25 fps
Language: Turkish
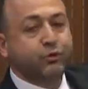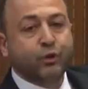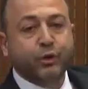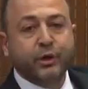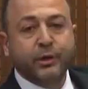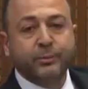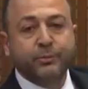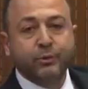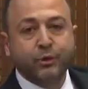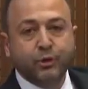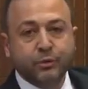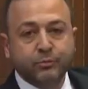
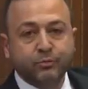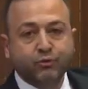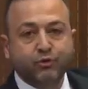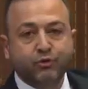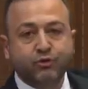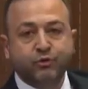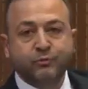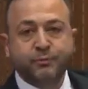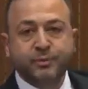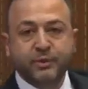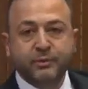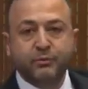Görebiliyor
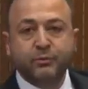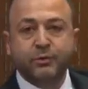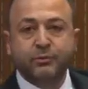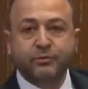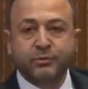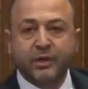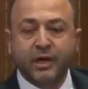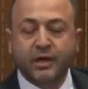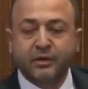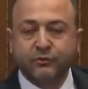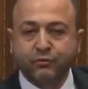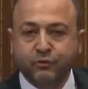musunuz bilmiyorum.
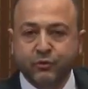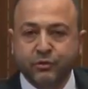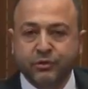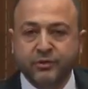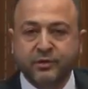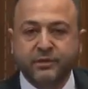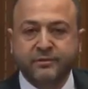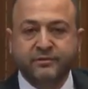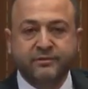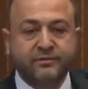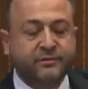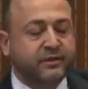Daha sonra
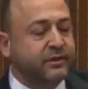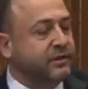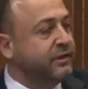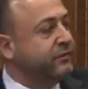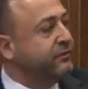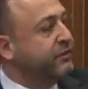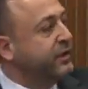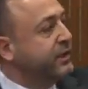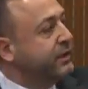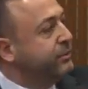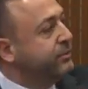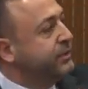da size
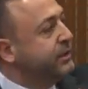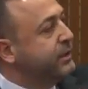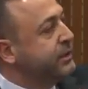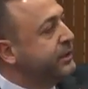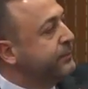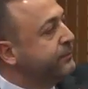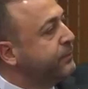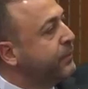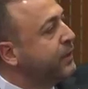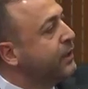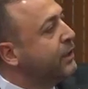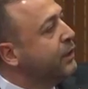de
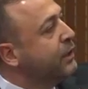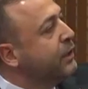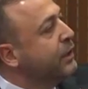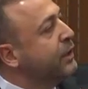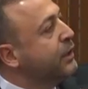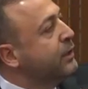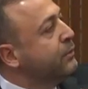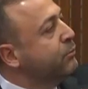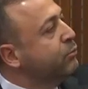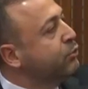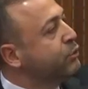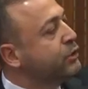verebilirim.
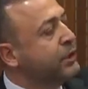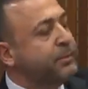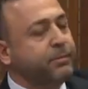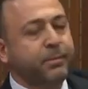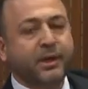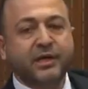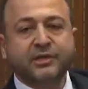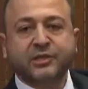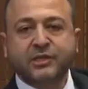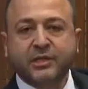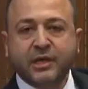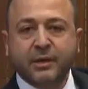Bu da
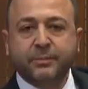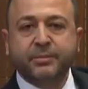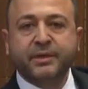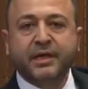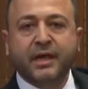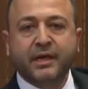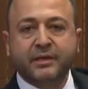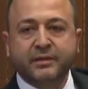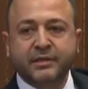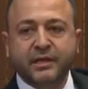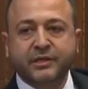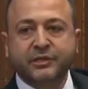başka bir
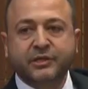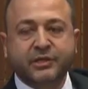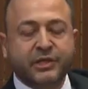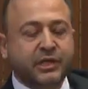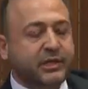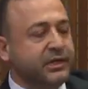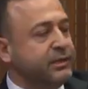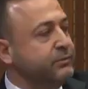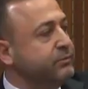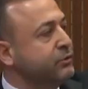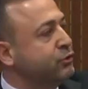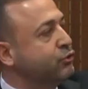yerden
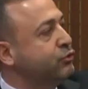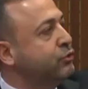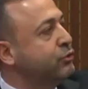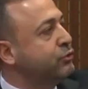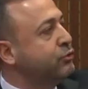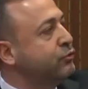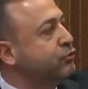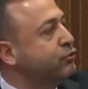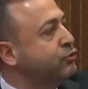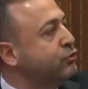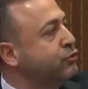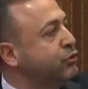çekilmiş
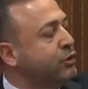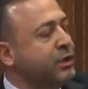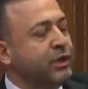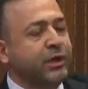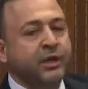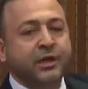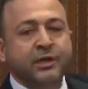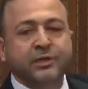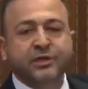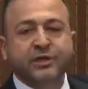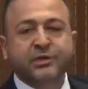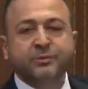görüntüsü.
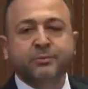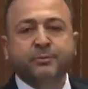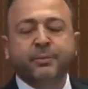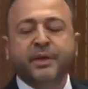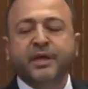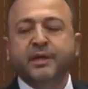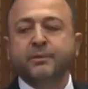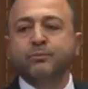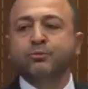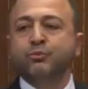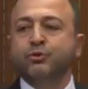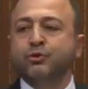Şimdi
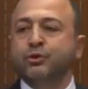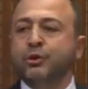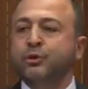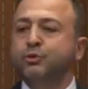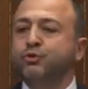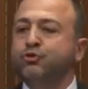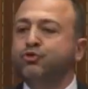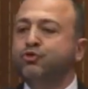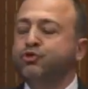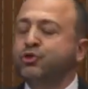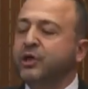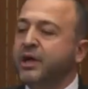benim burada
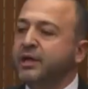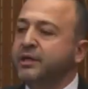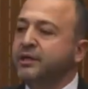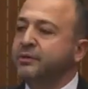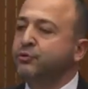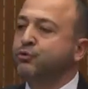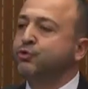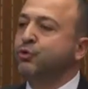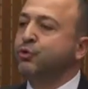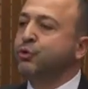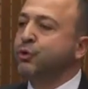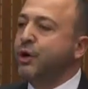üç tane
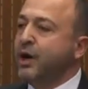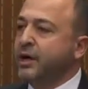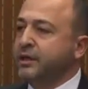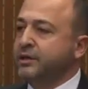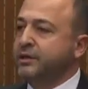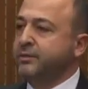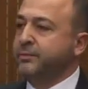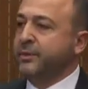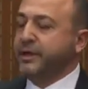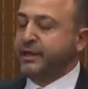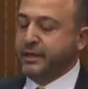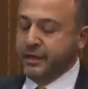soru
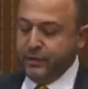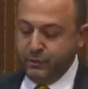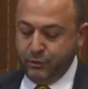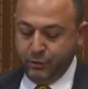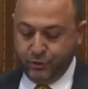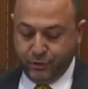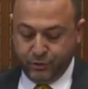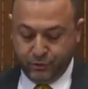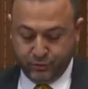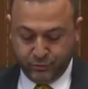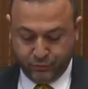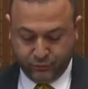aklıma
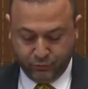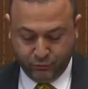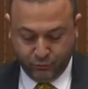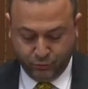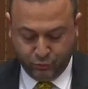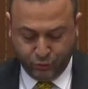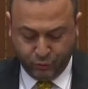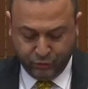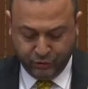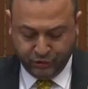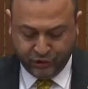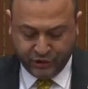geliyor.
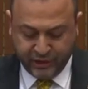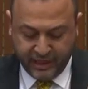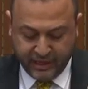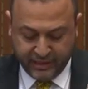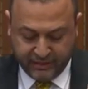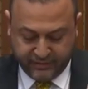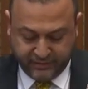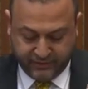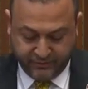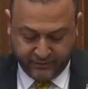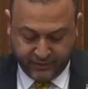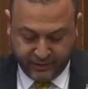Soru
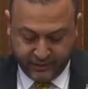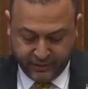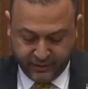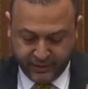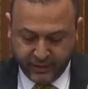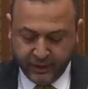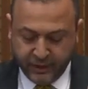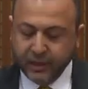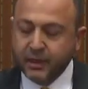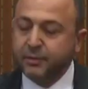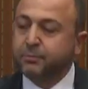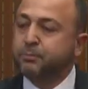işareti var.
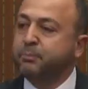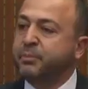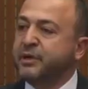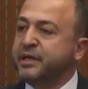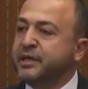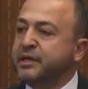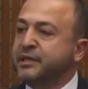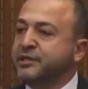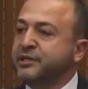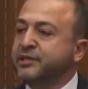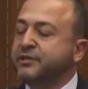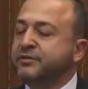
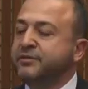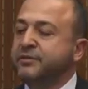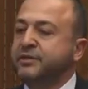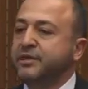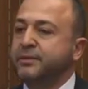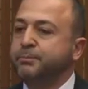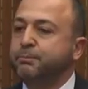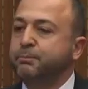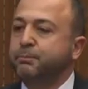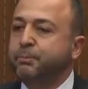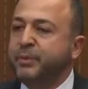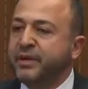
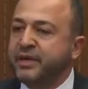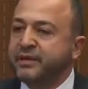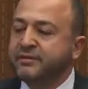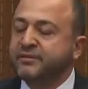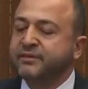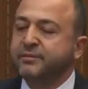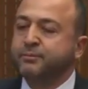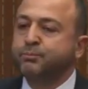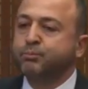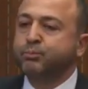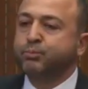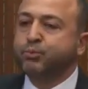Birincisi
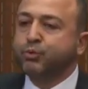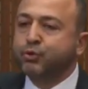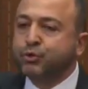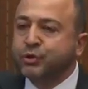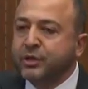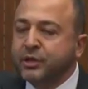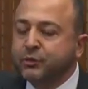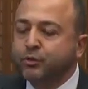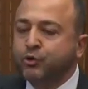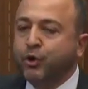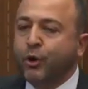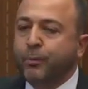biz
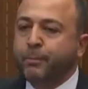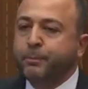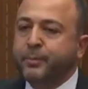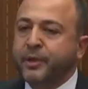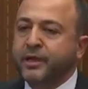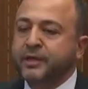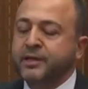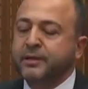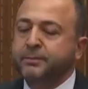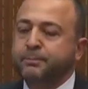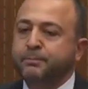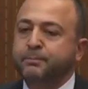burada
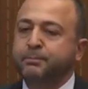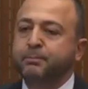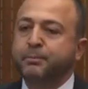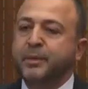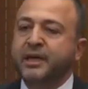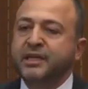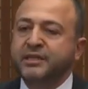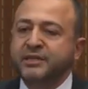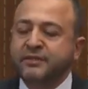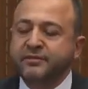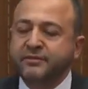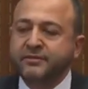toplanıp
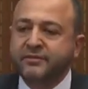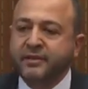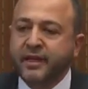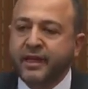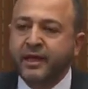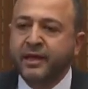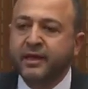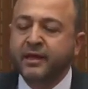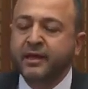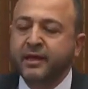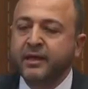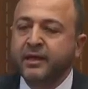
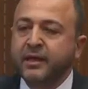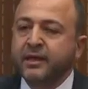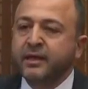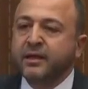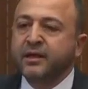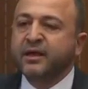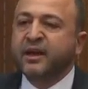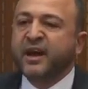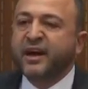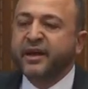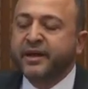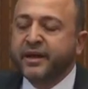mecliste
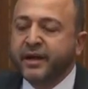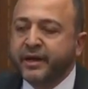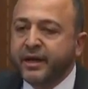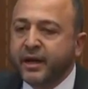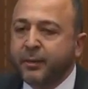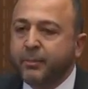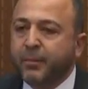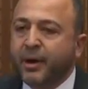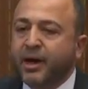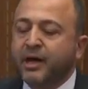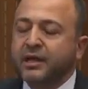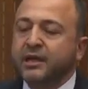
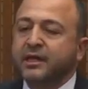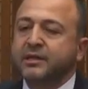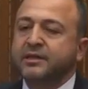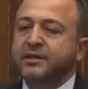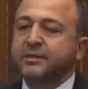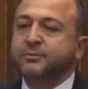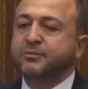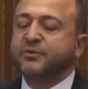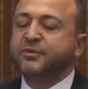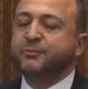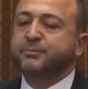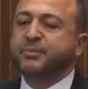karara
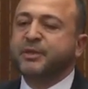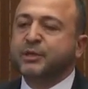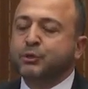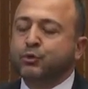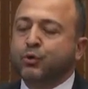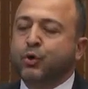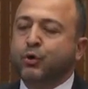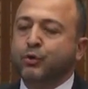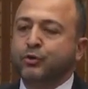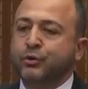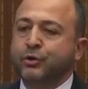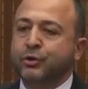bağladığımız bir
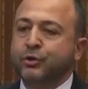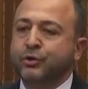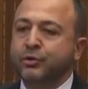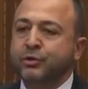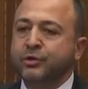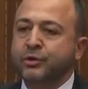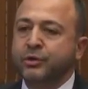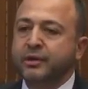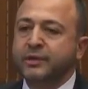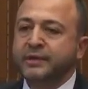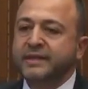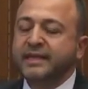konu
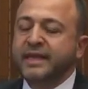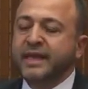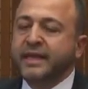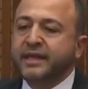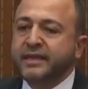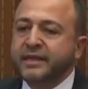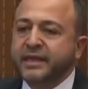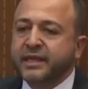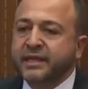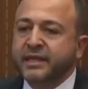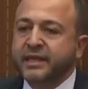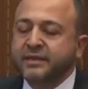
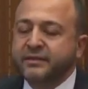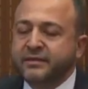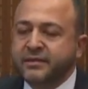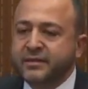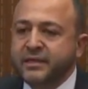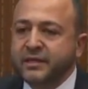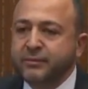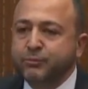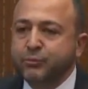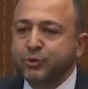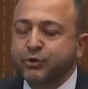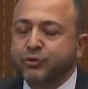yerine
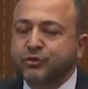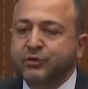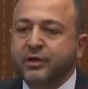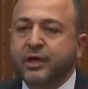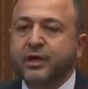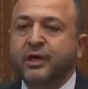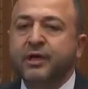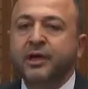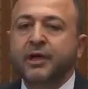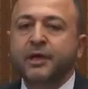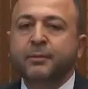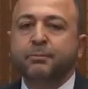
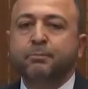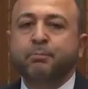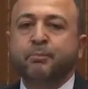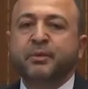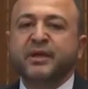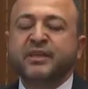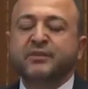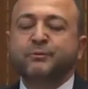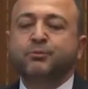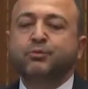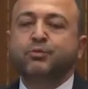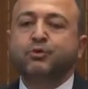getirilmiyorsa
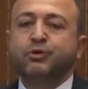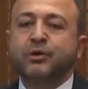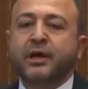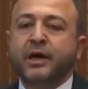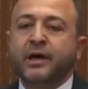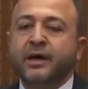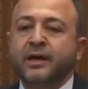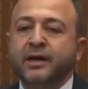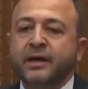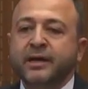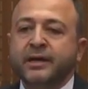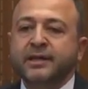biz
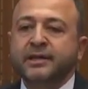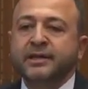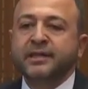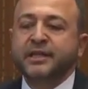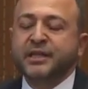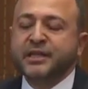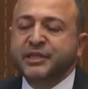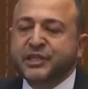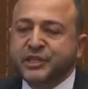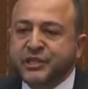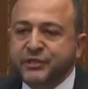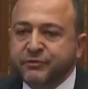burada
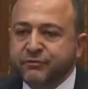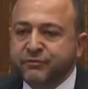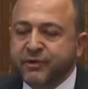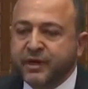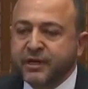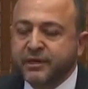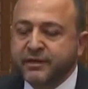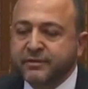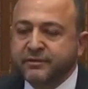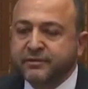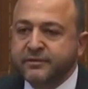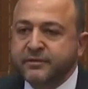niçin
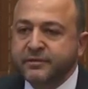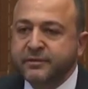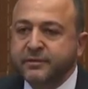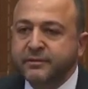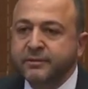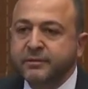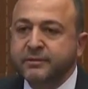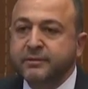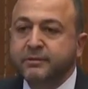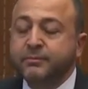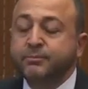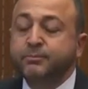varız?
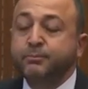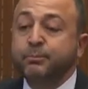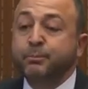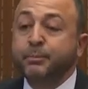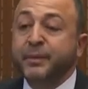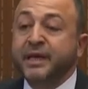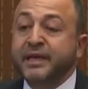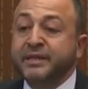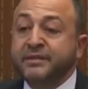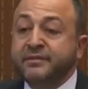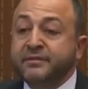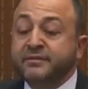
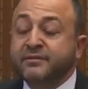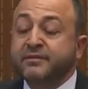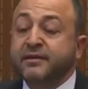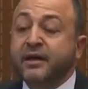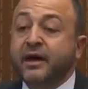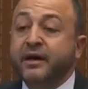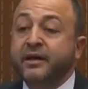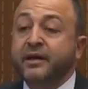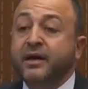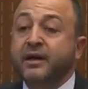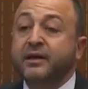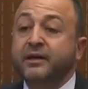Meclis
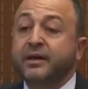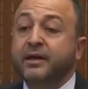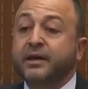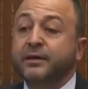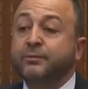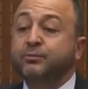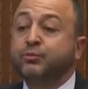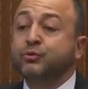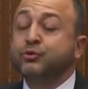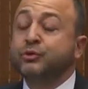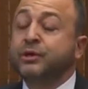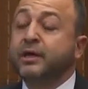
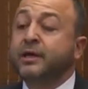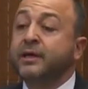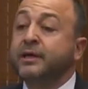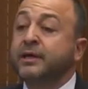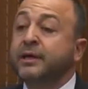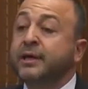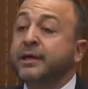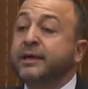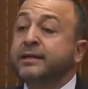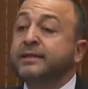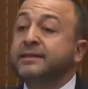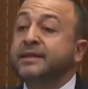kararları burada
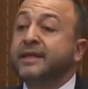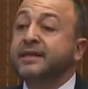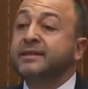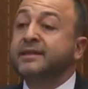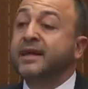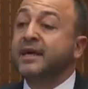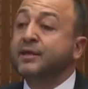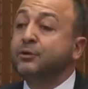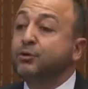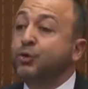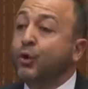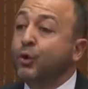
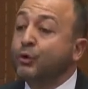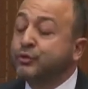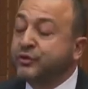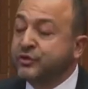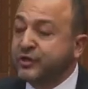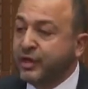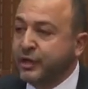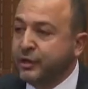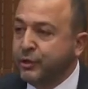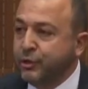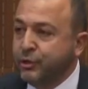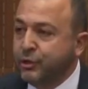neden yok
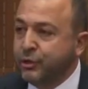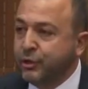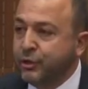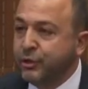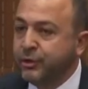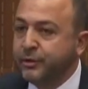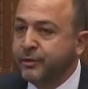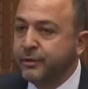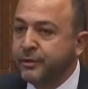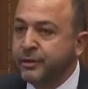sayılıyor?